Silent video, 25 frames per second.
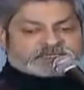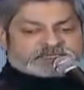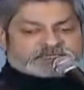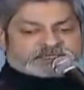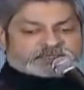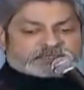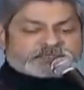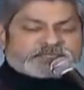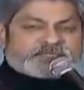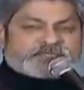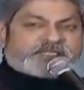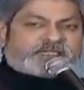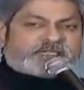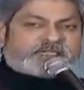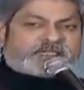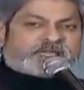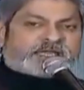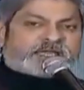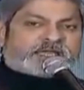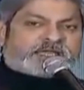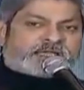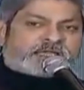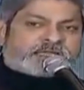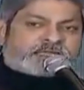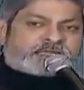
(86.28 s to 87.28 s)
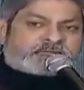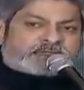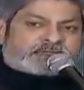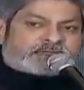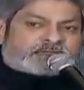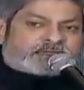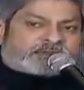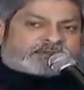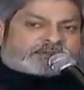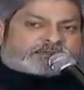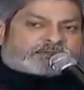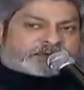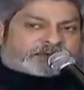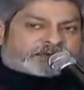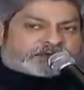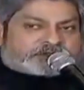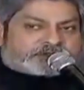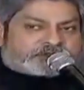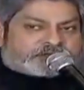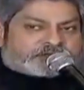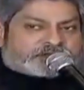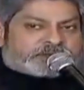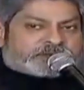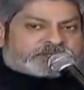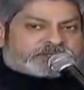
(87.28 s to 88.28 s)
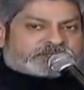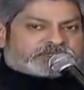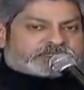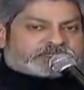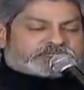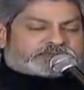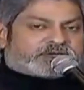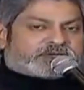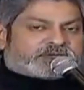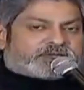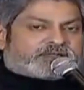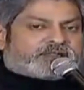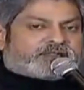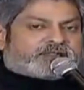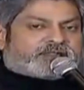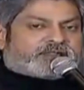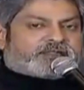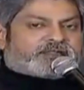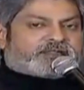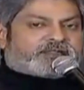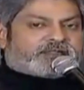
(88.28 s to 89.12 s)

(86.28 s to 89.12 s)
సో ఈ కళ పరిచురి బ్రదర్స్ వాళ్ళది